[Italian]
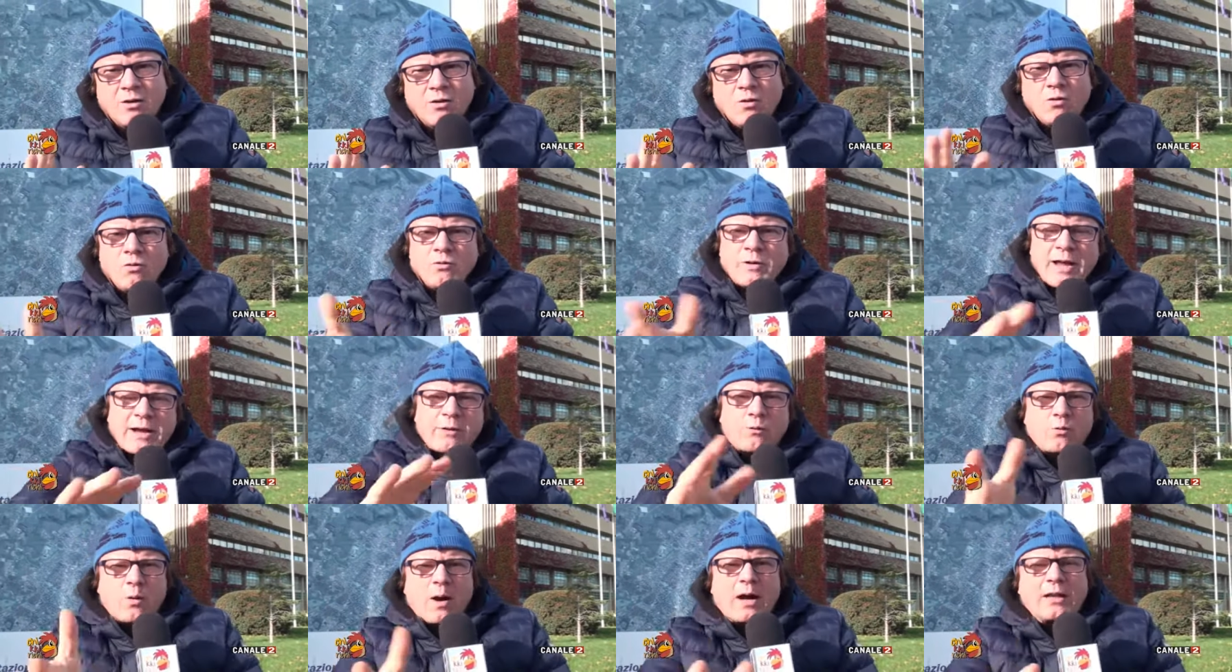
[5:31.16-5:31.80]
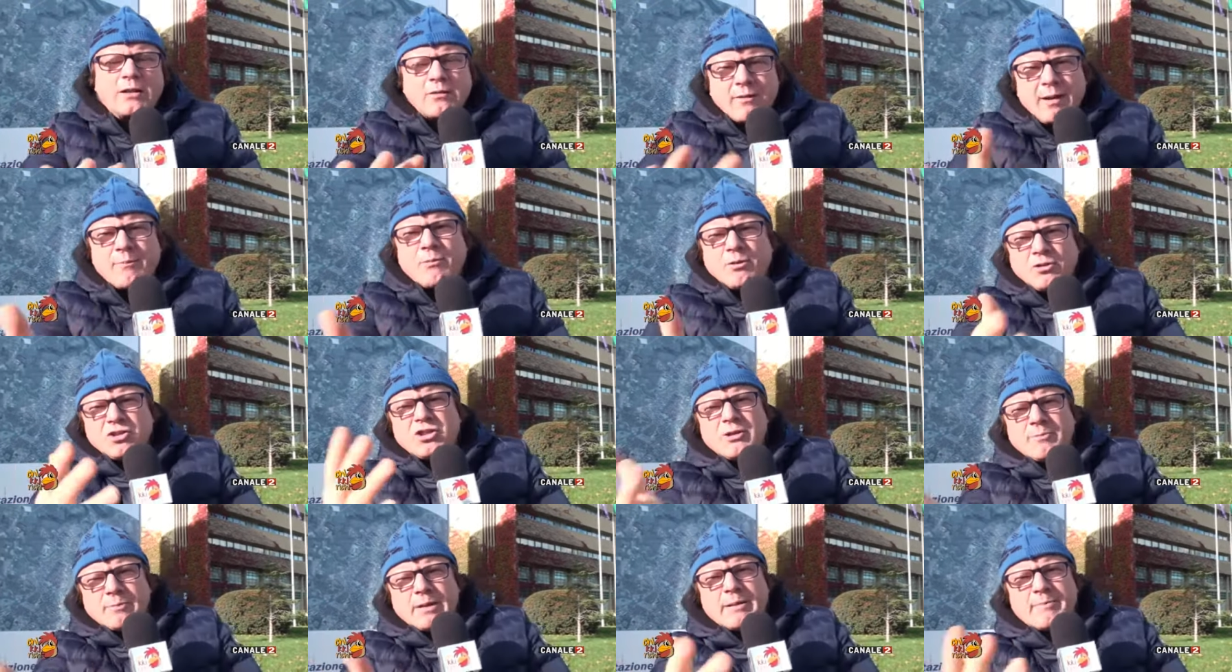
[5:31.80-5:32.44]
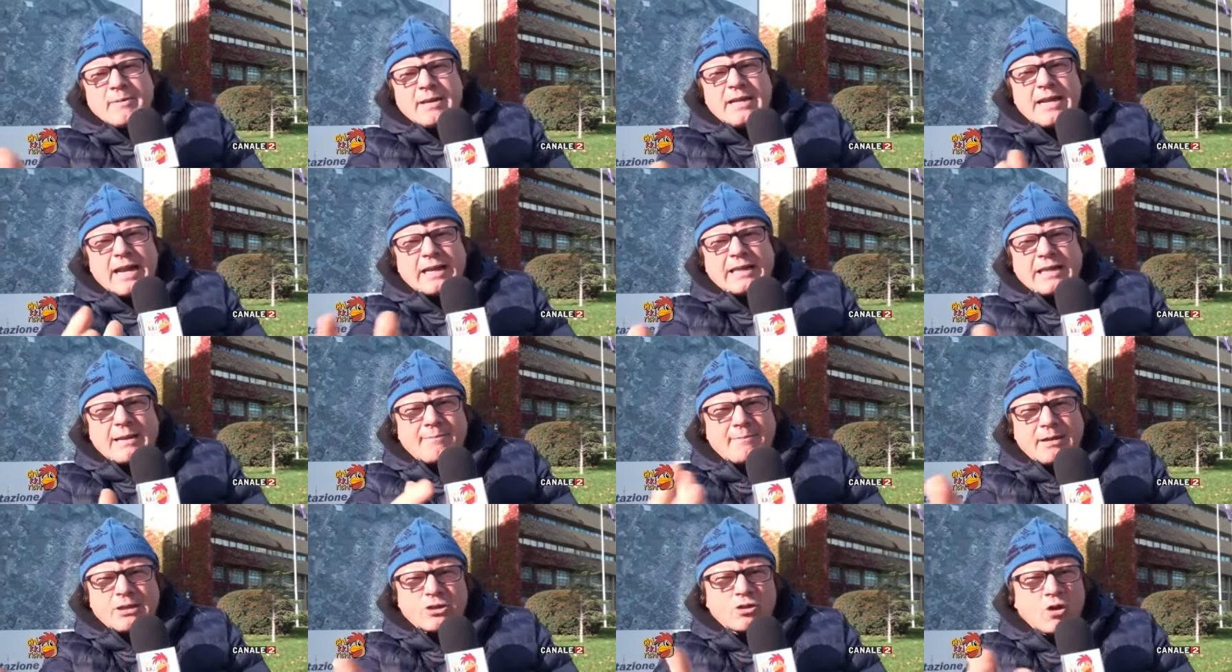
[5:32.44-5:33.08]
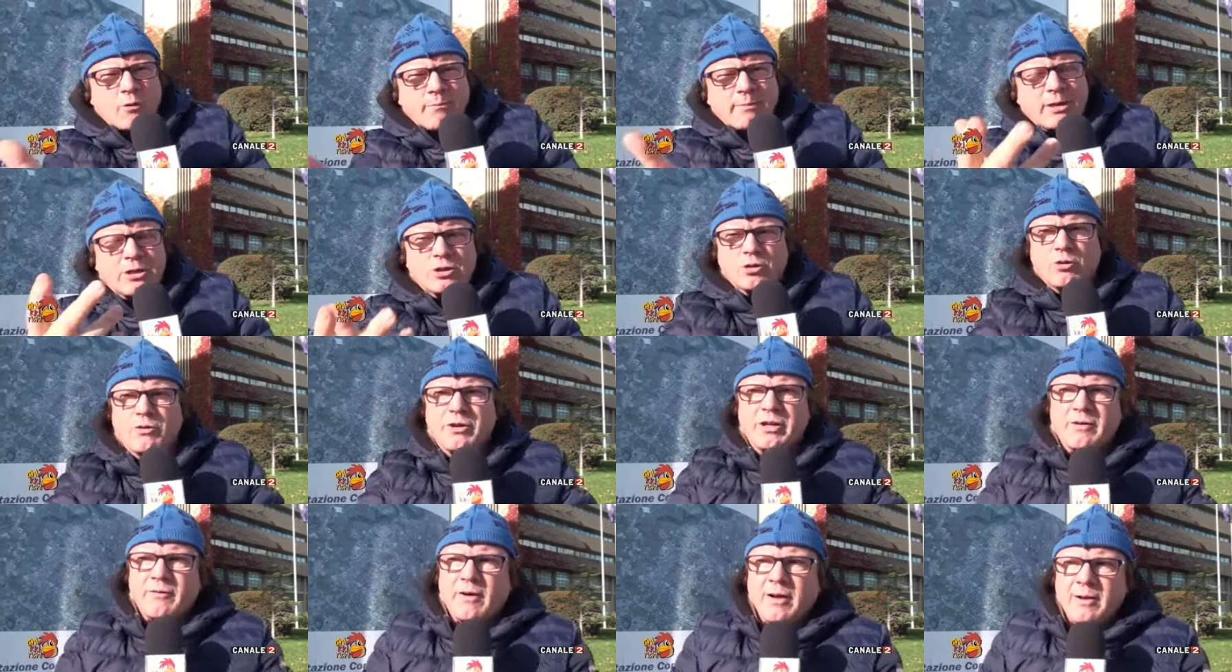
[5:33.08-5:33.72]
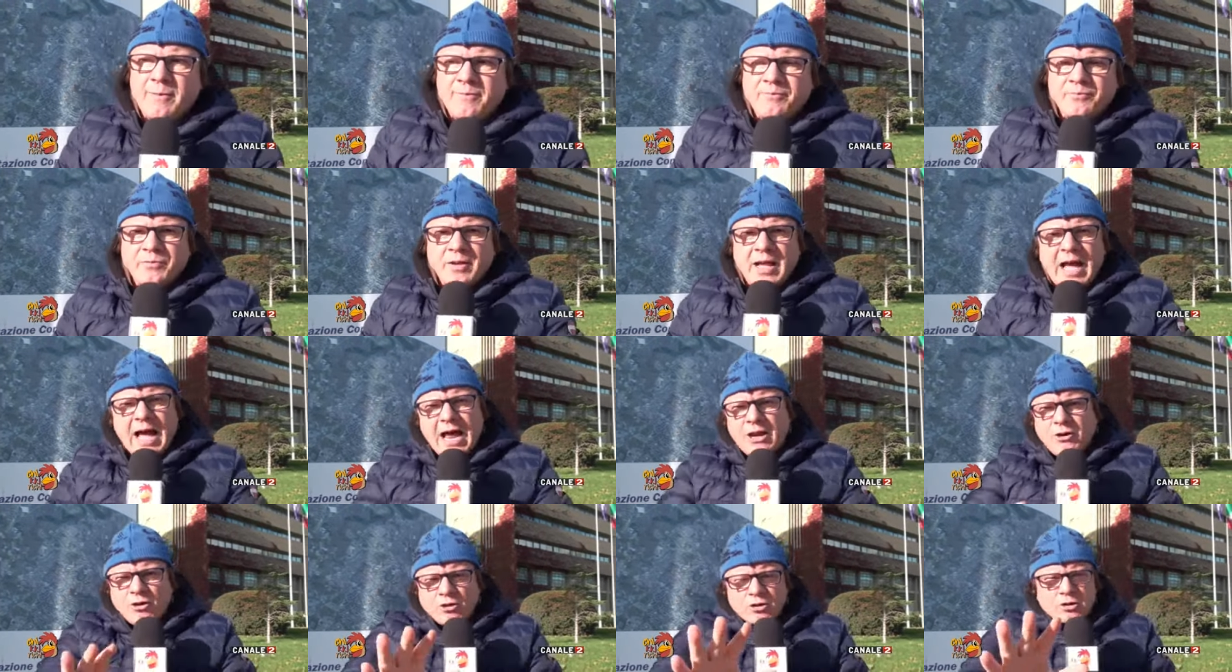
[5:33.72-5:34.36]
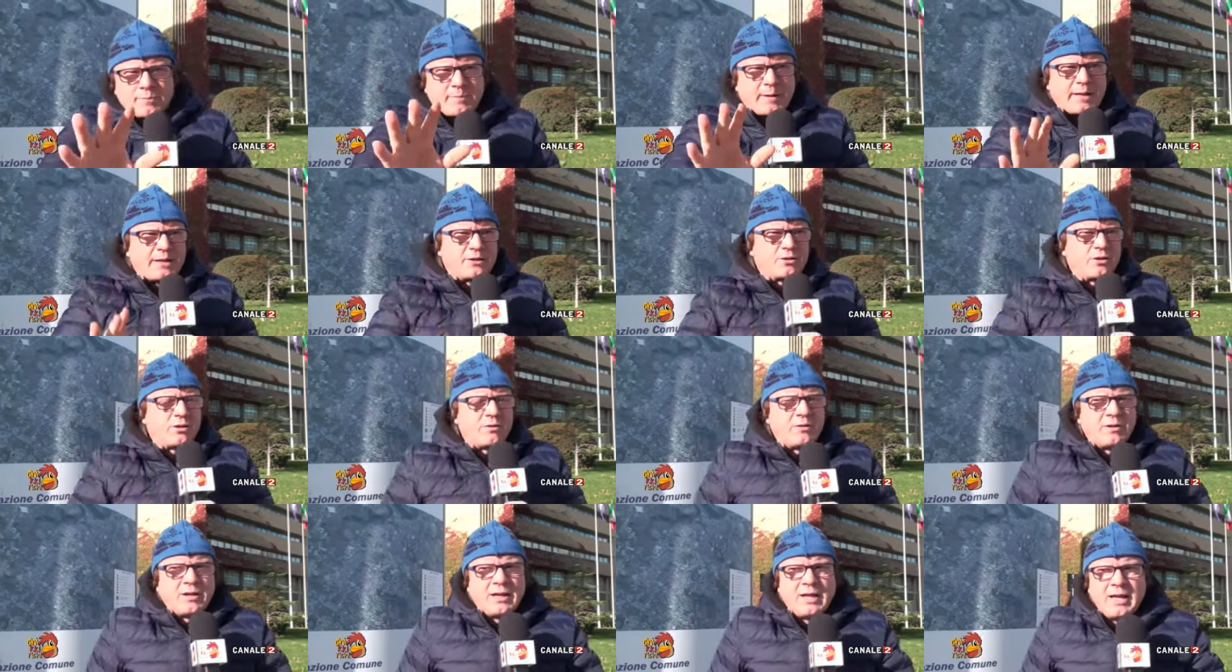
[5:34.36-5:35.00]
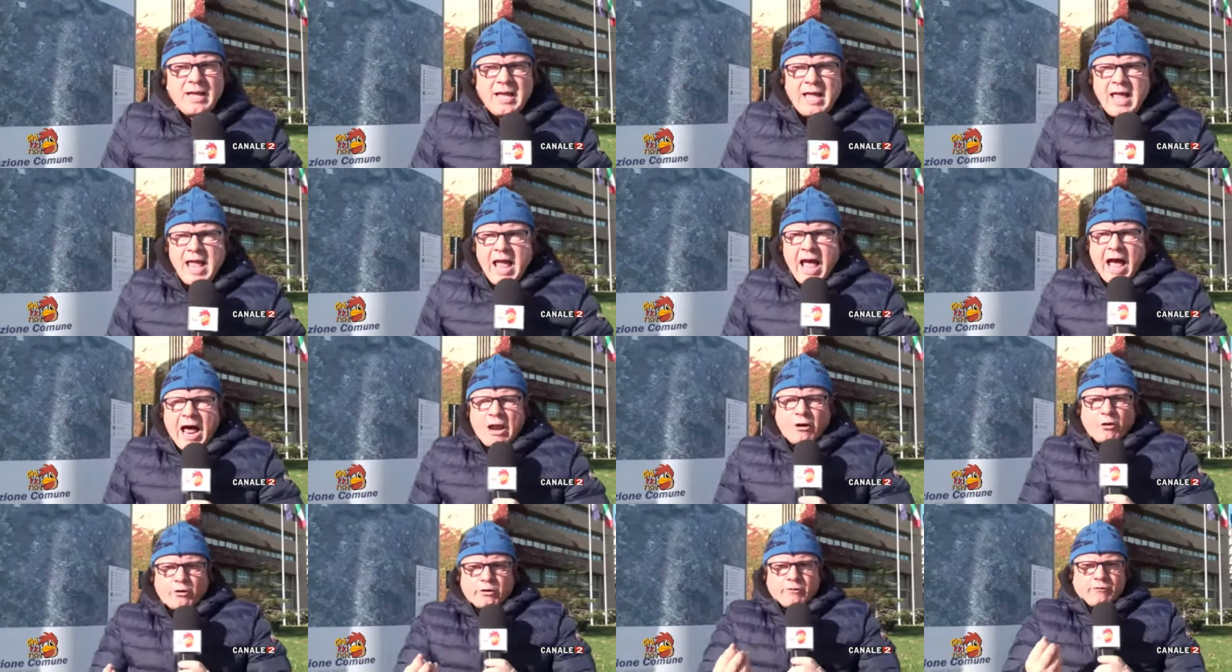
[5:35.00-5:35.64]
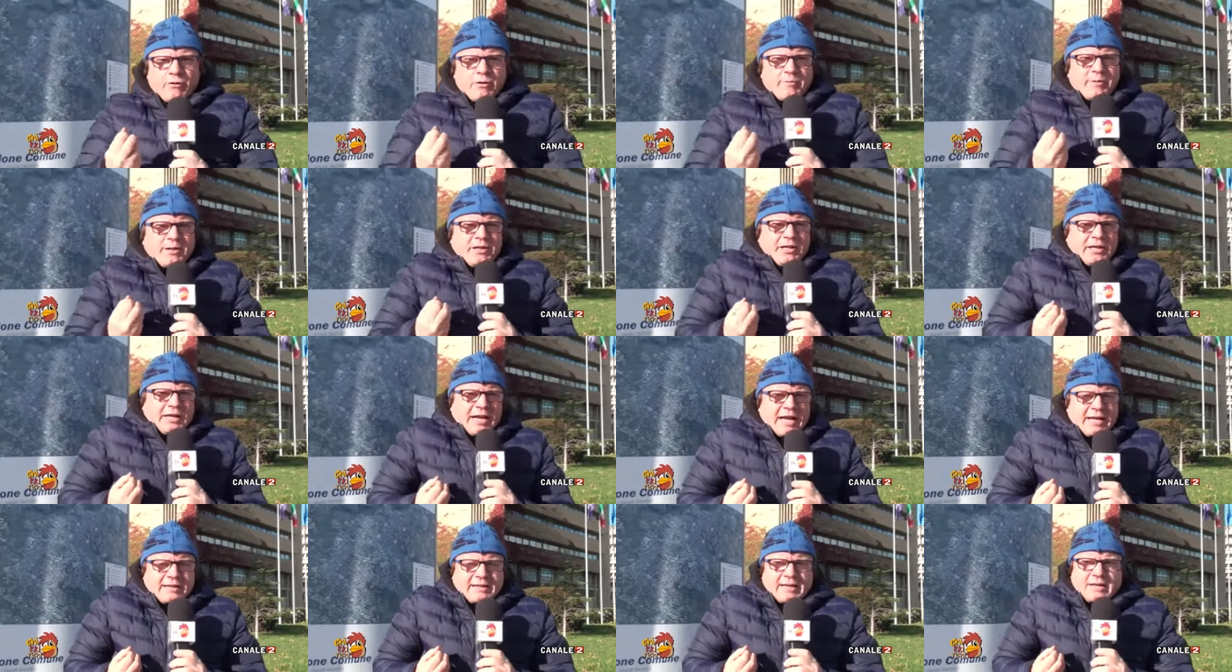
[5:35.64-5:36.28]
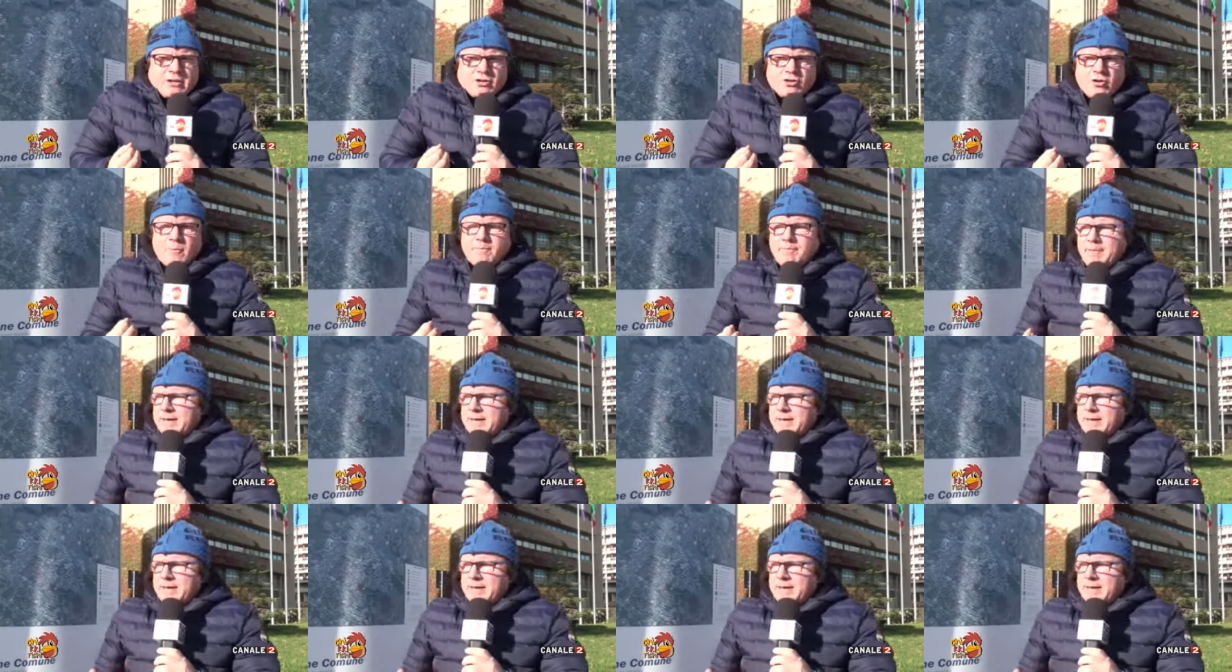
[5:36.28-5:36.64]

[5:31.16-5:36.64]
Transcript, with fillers: 1,4, ah boh, diciamo di miliardo e mezzo, compreso IVA, hanno speso. Allora voi mi direte, sono